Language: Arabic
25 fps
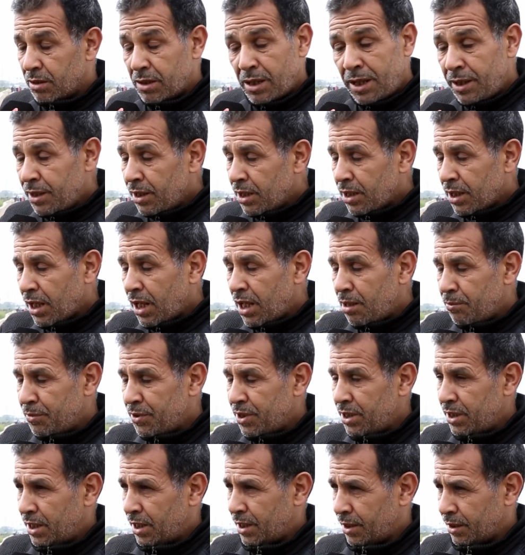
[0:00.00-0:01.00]
انا القلب
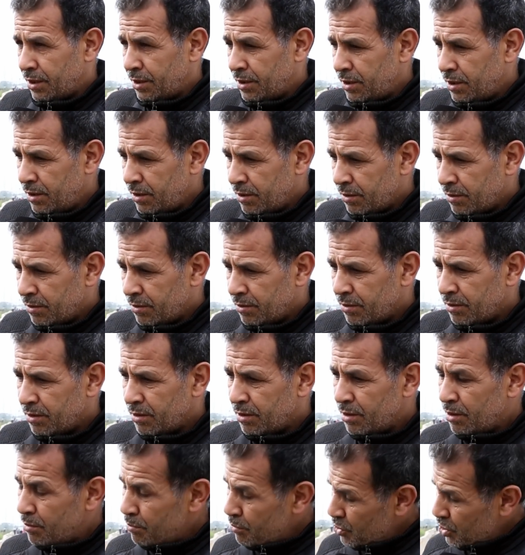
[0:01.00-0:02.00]
ديالي حرقني
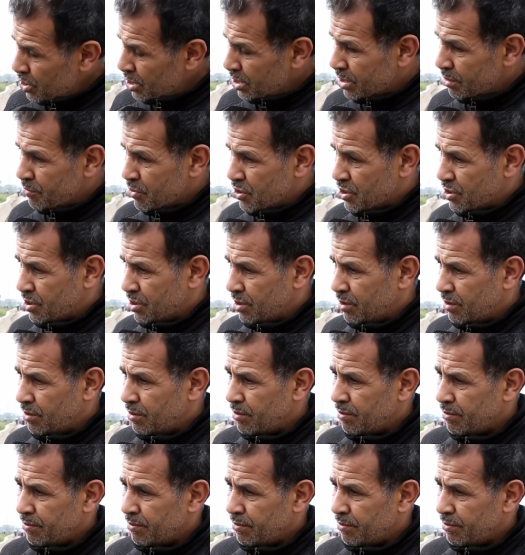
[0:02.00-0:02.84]
مشيت للمسجد